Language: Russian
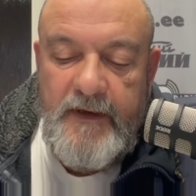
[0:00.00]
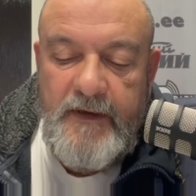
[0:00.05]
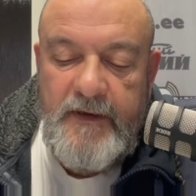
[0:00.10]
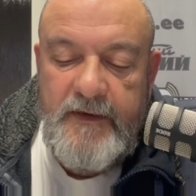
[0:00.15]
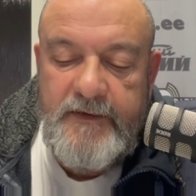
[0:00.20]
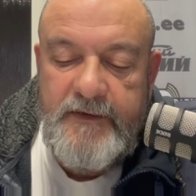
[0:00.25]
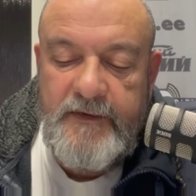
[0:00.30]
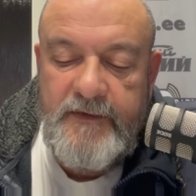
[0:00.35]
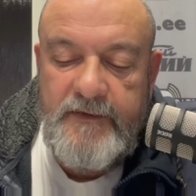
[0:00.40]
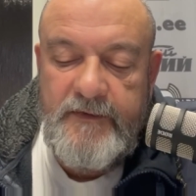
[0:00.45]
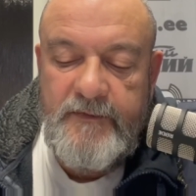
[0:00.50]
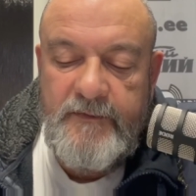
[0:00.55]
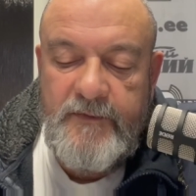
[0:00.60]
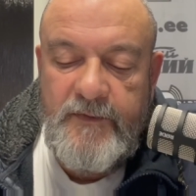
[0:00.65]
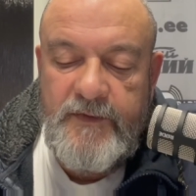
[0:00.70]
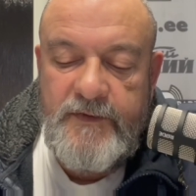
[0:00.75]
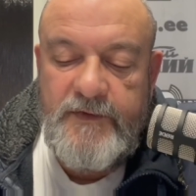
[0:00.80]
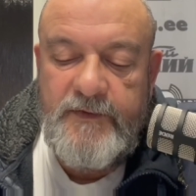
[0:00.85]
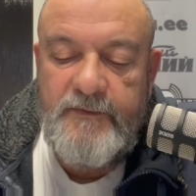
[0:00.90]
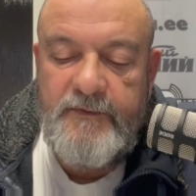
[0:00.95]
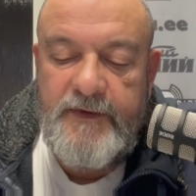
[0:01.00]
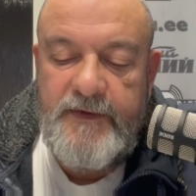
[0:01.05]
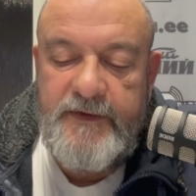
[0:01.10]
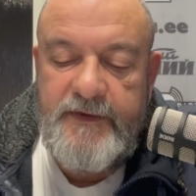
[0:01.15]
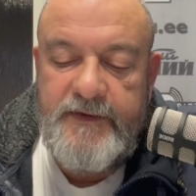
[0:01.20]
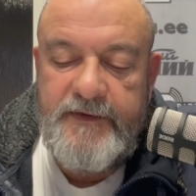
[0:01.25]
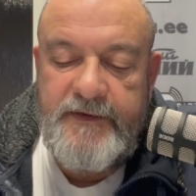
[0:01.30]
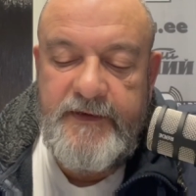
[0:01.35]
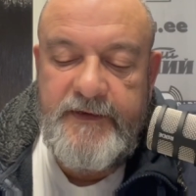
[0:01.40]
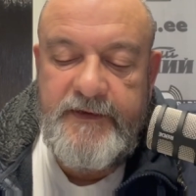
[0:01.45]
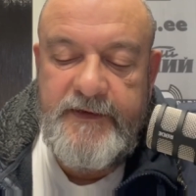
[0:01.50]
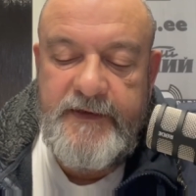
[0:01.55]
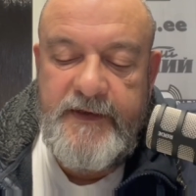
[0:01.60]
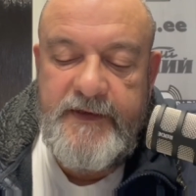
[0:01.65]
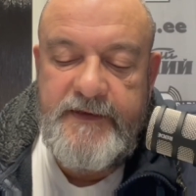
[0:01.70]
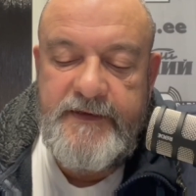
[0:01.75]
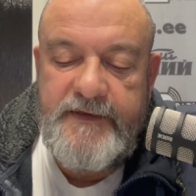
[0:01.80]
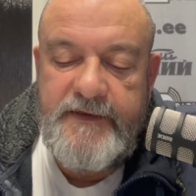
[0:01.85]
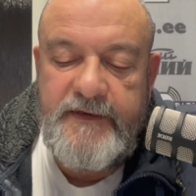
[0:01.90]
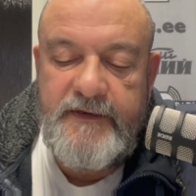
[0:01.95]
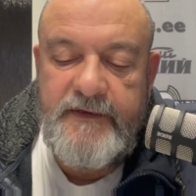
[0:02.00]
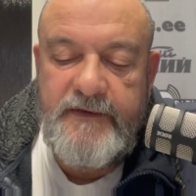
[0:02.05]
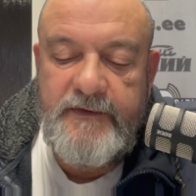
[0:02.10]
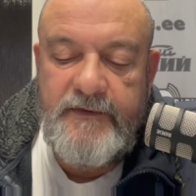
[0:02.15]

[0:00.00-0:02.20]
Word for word: это может быть и тенденция,